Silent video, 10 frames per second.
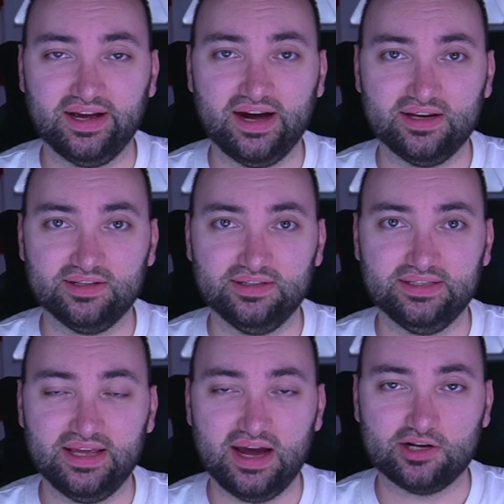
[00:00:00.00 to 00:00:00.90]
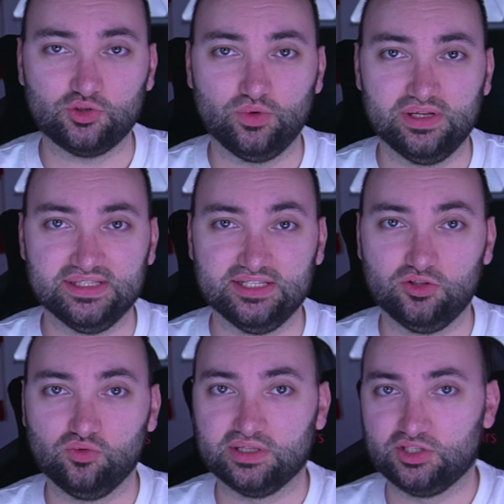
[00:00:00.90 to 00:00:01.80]
gerade in der aktuellen
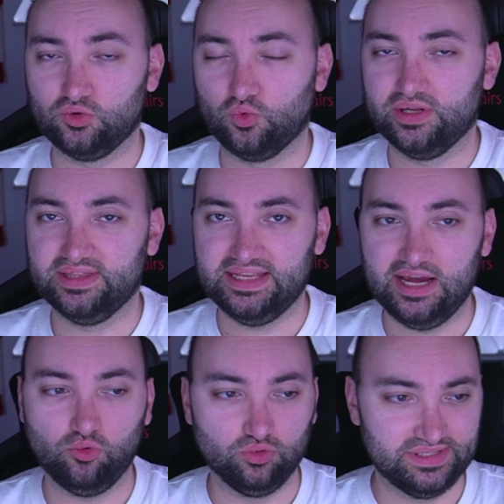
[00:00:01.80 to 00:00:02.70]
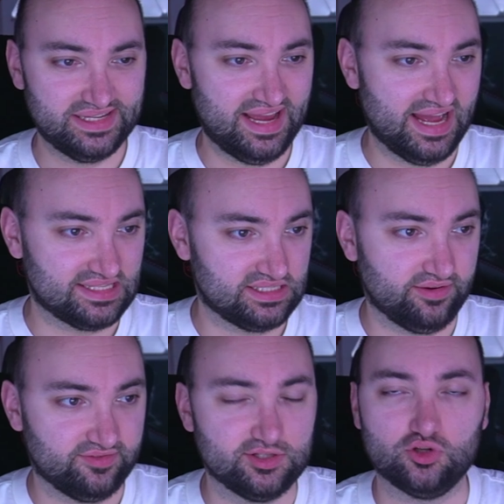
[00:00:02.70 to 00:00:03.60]
Situation, in der unser 1.
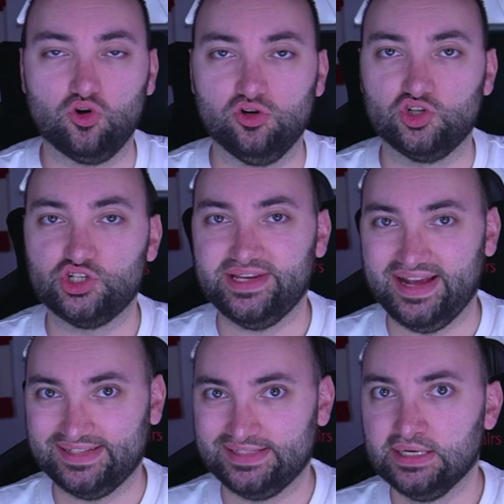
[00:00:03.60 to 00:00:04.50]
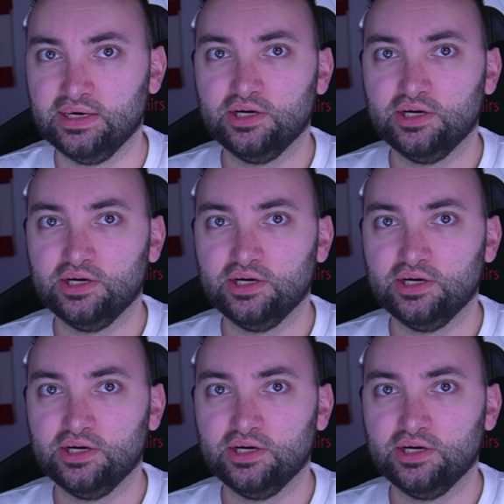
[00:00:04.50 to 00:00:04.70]
FC Köln steckt.